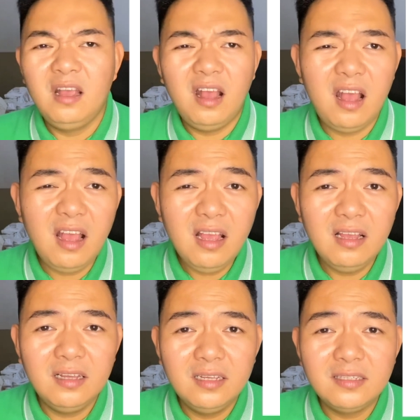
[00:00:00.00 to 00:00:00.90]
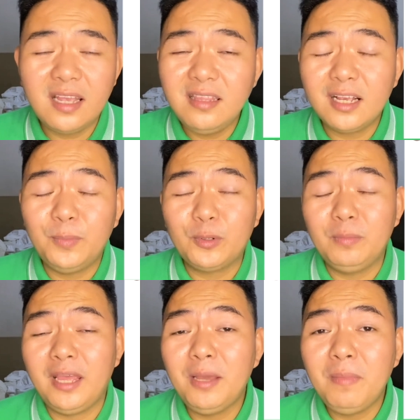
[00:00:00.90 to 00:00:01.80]
Huh? Saan
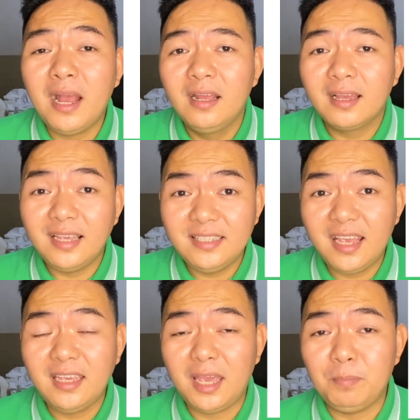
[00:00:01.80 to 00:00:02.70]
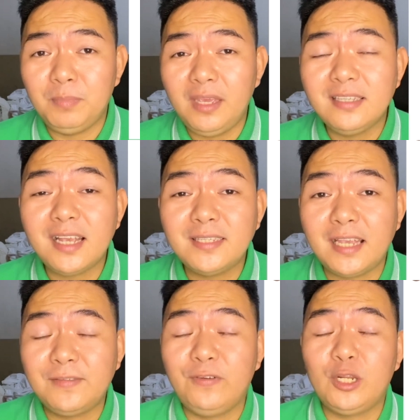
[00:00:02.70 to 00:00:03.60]
nagka-problema? Kay CIMB, eh
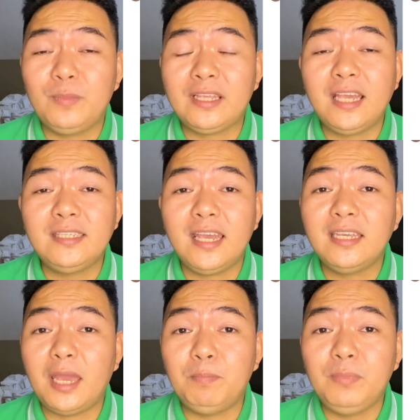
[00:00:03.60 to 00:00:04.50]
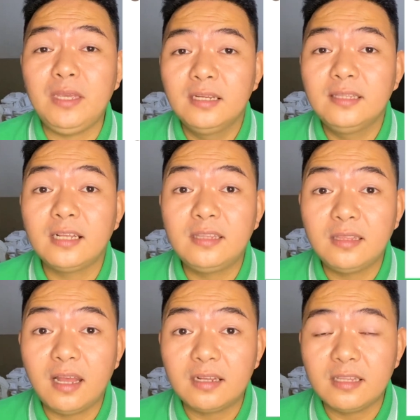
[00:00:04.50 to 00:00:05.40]
successful naman kay CIMB.
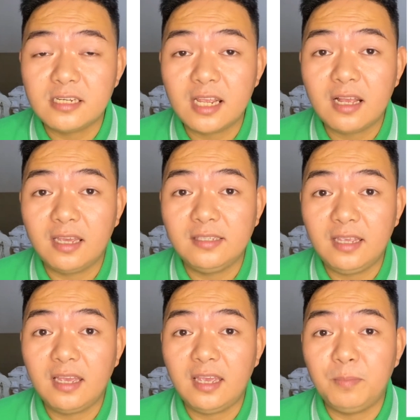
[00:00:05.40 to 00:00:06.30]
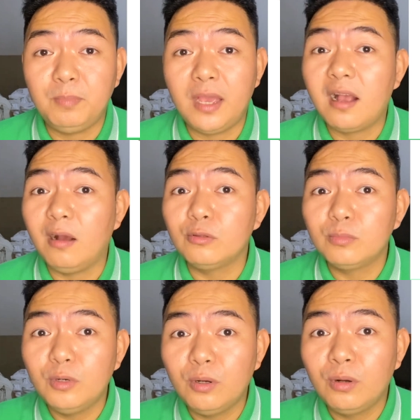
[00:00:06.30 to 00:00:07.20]
Nag-deduct na siya kay CIMB account
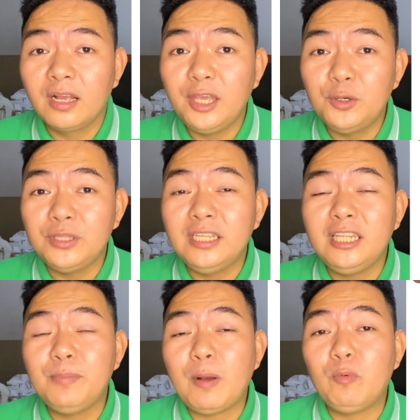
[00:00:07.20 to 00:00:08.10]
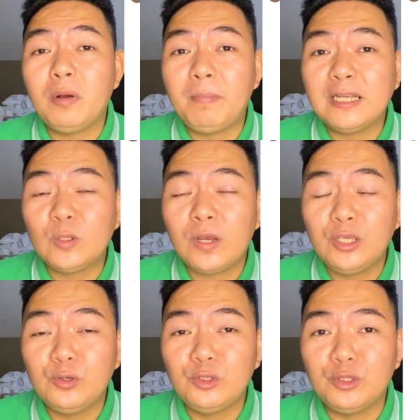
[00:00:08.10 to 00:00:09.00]
mo. Ngayon, hindi pa pumapasok
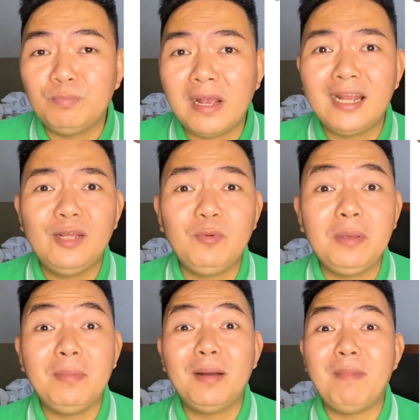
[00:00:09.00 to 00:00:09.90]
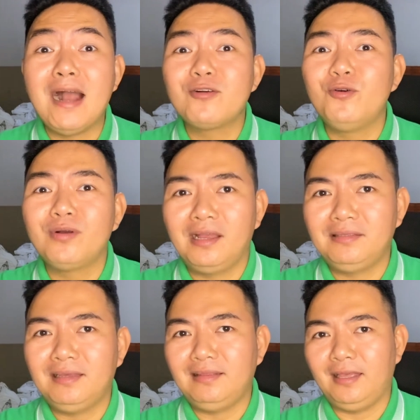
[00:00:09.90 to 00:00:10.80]
kay Union Bank. Alam mo may mga bangkong
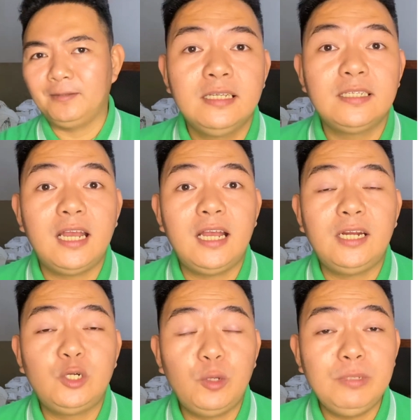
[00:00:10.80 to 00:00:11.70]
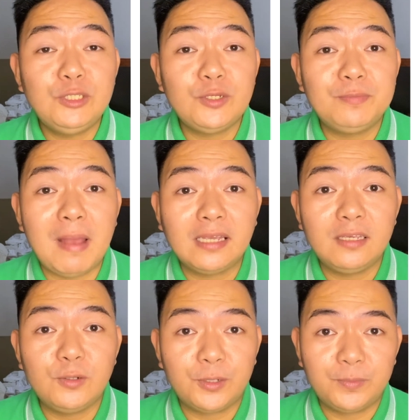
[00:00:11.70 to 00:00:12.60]
ganyan eh. Sa Robinson's
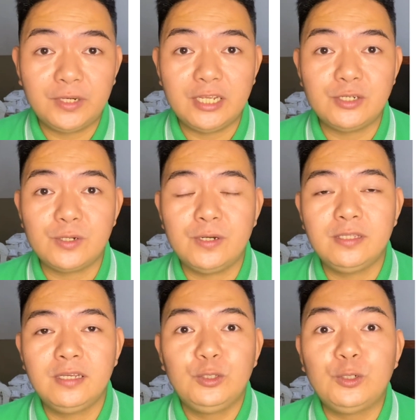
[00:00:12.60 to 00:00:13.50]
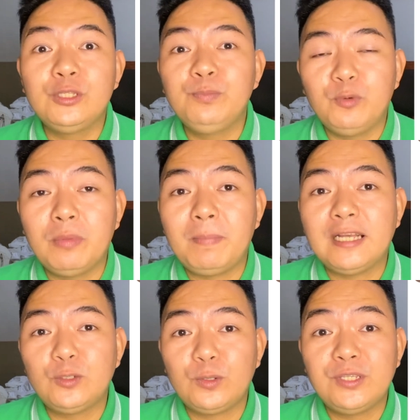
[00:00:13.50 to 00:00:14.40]
Banking Corporation, doon
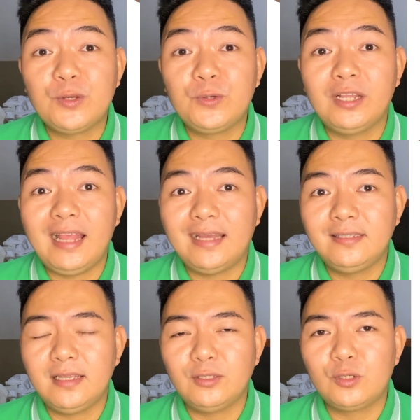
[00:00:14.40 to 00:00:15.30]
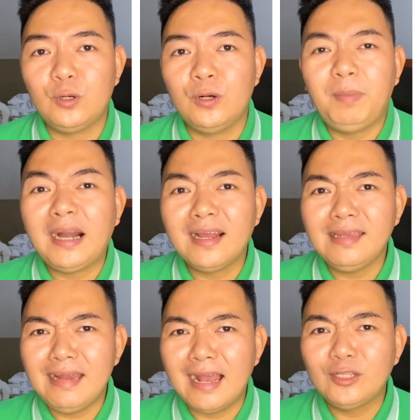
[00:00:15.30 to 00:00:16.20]
pumapasok yung sa Google AdSense ko. Parang
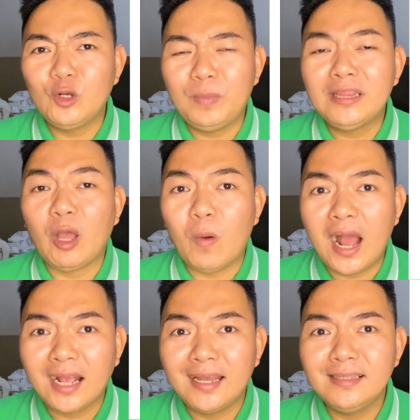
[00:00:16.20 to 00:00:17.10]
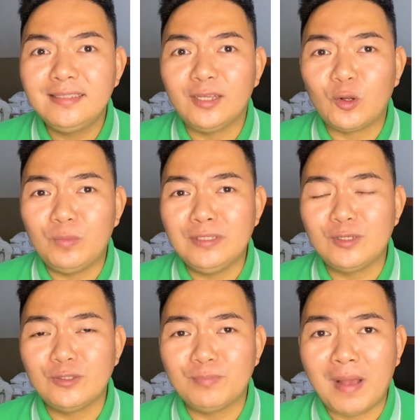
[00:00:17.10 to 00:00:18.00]
kailangan ko pang tawagan si
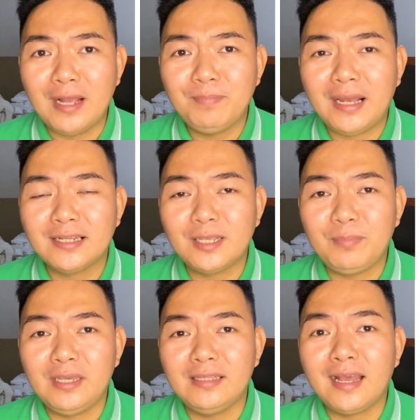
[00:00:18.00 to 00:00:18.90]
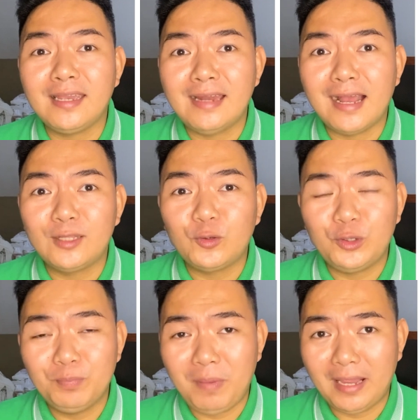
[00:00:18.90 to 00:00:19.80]
Robinson's Bank para sabihin na kailangan ko
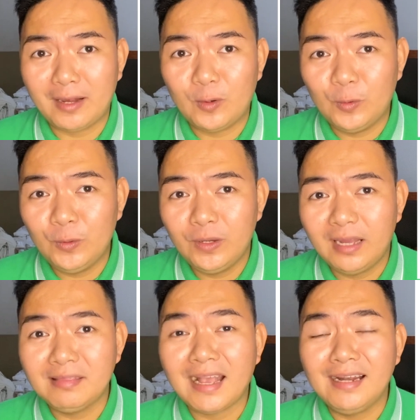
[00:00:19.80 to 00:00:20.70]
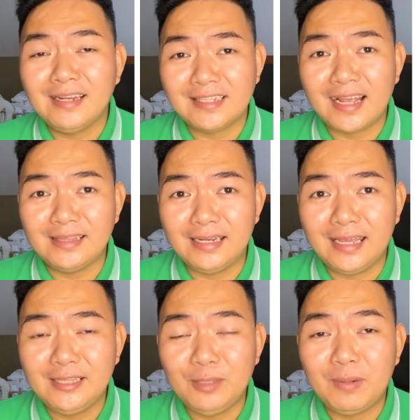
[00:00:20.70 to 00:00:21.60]
yung pera ko. Ang tagal na sa kanila,
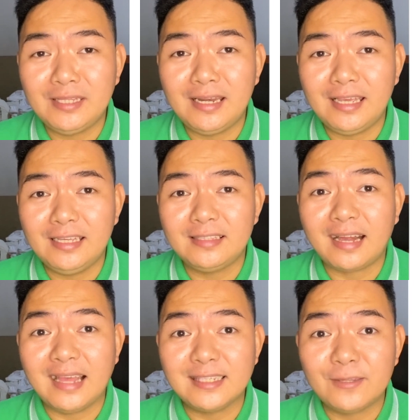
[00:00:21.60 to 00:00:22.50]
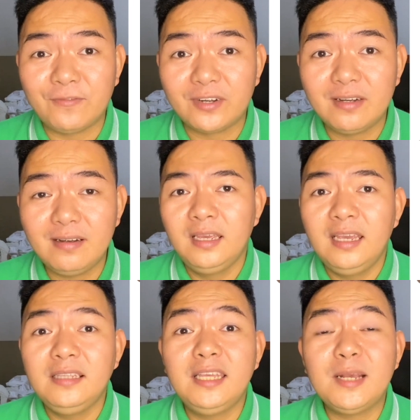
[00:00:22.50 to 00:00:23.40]
hindi pa nila i-transfer.
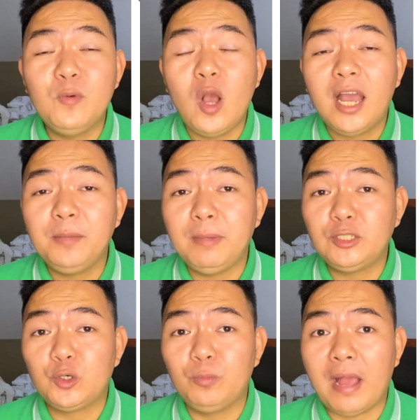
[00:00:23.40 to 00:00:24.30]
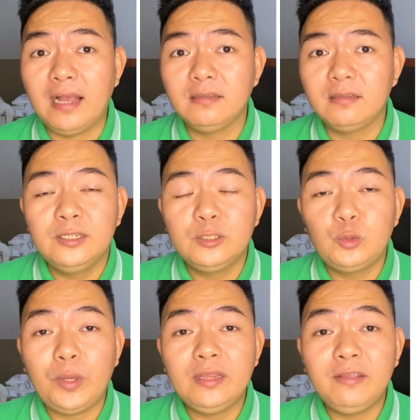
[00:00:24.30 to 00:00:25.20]
Hindi ka mukha kay Metro Bank
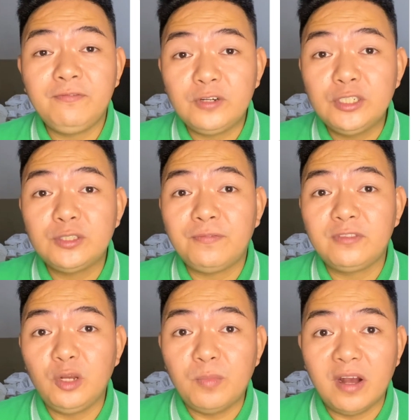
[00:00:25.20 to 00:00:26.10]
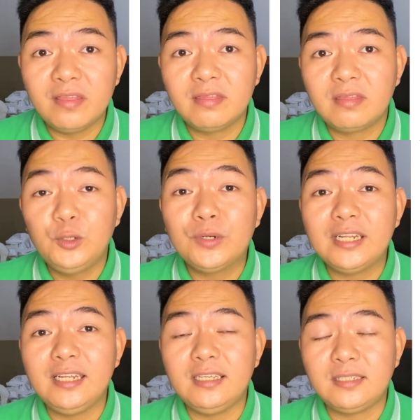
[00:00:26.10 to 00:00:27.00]
21st of the month yung
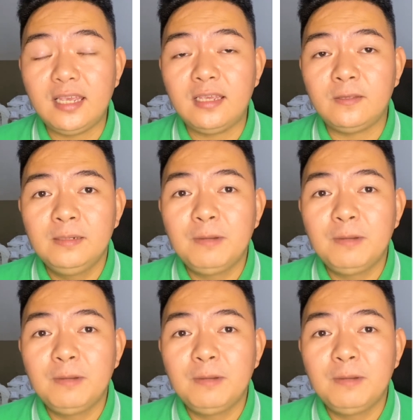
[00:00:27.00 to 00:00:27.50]
releasing.